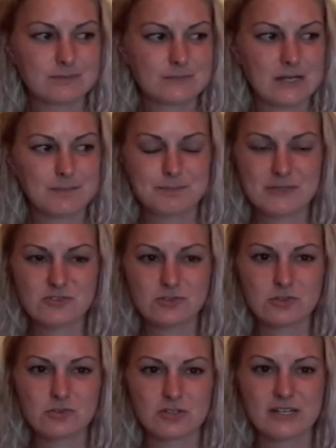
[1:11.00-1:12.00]
da bist
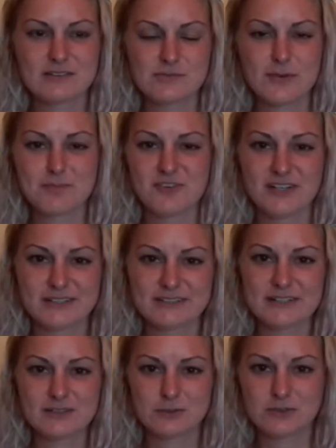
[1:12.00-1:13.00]
du zu nichts
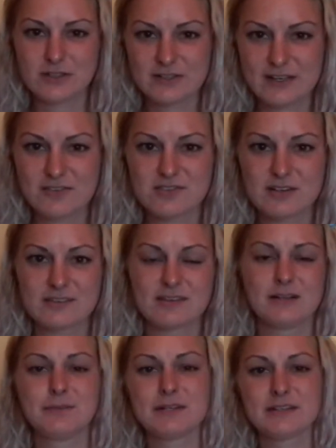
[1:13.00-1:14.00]
verpflichtet und da darfst du
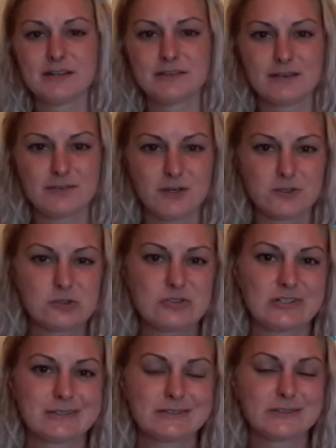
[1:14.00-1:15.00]
selber die
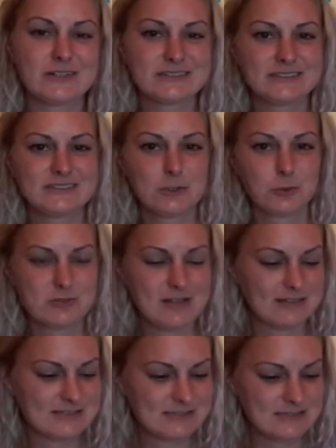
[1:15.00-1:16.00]
Erwartungshaltung an dich
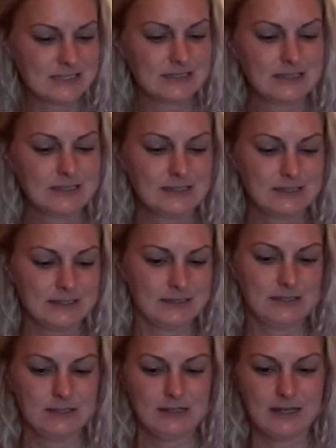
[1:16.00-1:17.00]
loslassen.
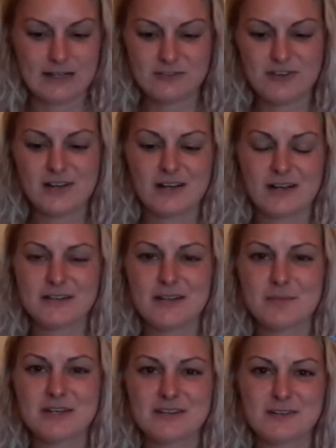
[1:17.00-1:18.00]
Einfach
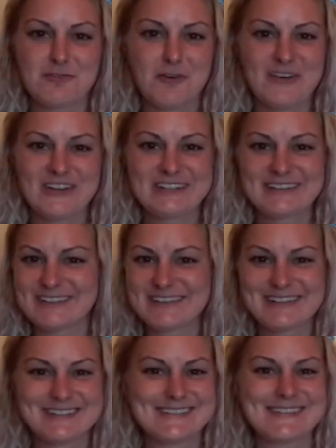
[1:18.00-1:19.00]
annehmen, dich freuen,
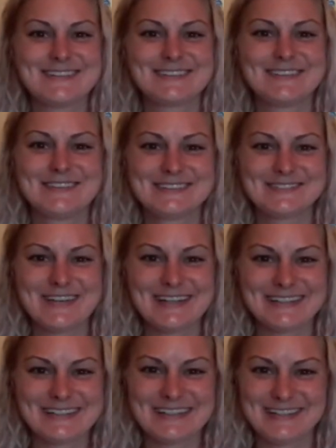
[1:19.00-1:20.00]
Danke sagen und
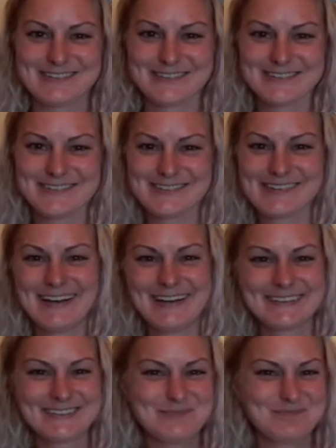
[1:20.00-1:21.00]
weitergehen
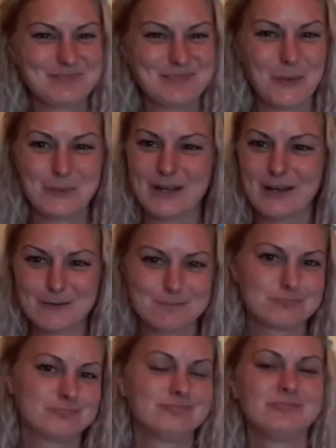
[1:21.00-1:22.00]
sozusagen.
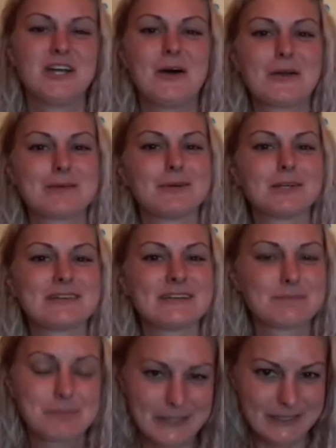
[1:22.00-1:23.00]
Oder wie auch immer
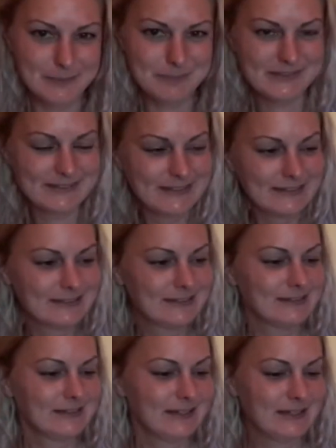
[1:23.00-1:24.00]
dir beliebt.
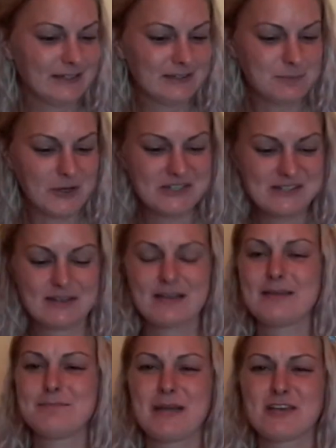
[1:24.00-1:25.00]
Ich möchte
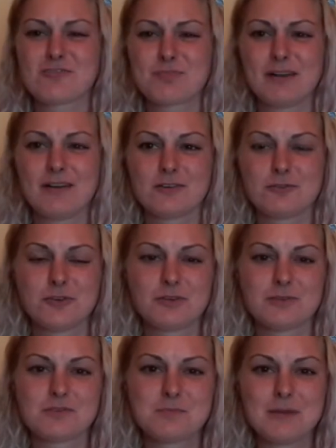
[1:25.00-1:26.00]
ein Beispiel anführen,
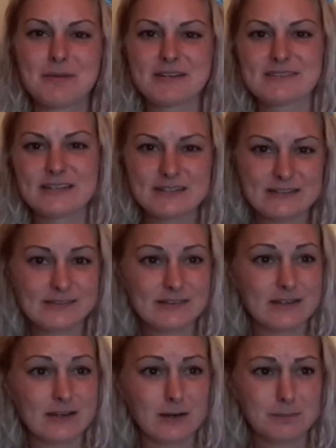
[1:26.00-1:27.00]
was mir passiert ist.
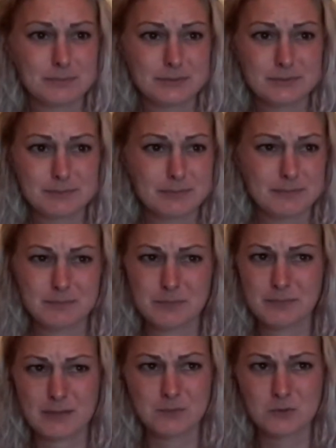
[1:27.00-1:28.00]
Ich bin
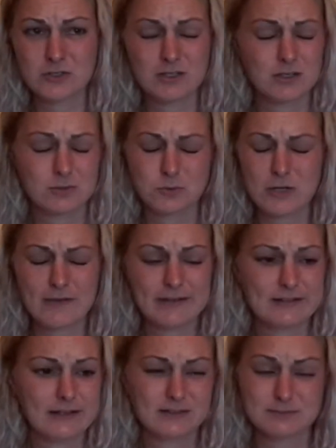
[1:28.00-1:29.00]
mit meinem Hund an der Donau
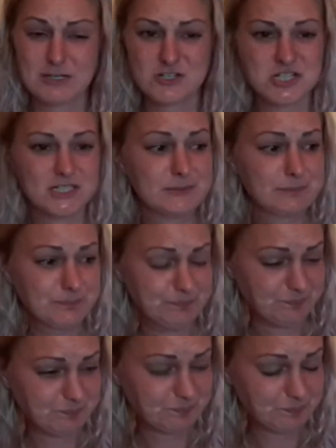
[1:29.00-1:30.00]
entlang marschiert
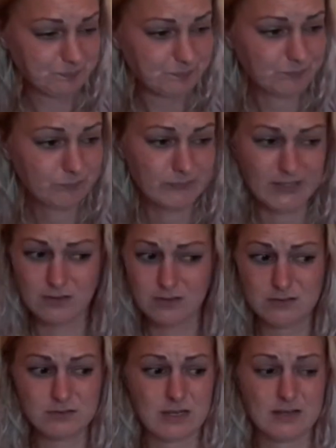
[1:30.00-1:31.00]

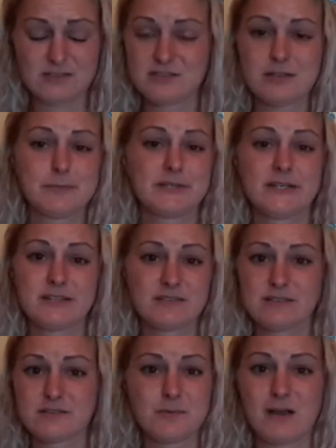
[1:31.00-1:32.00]
und aus dem
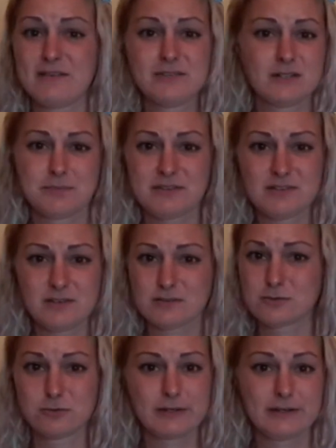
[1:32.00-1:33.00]
Nichts, das war auch wieder ein bisschen eine
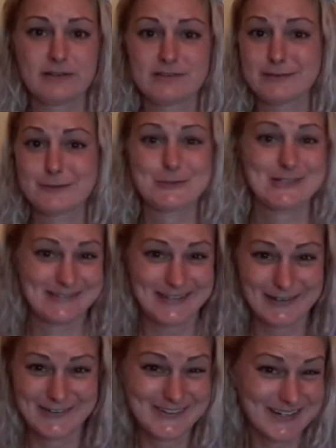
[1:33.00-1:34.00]
skurrile Situation,